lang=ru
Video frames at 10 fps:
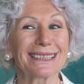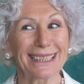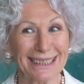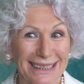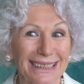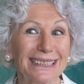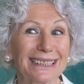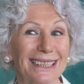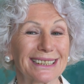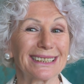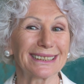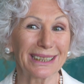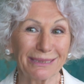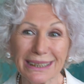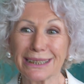согласилась, сказала,
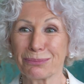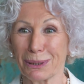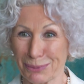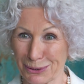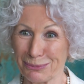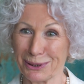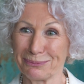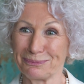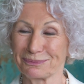давайте попробуем.